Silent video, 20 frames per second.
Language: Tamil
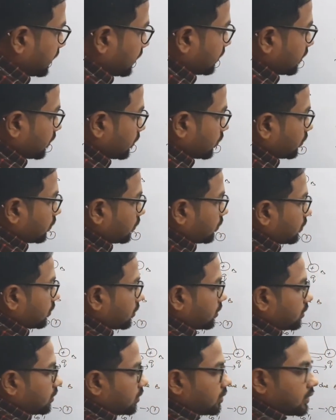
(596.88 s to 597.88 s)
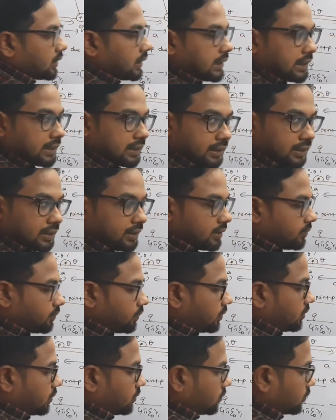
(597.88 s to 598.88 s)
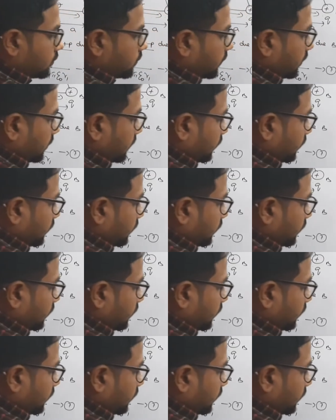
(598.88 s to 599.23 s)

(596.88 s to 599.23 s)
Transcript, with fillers: தானே இருக்கும் அதையே தான் இப்போ நீங்கள் யூஸ் பண்ண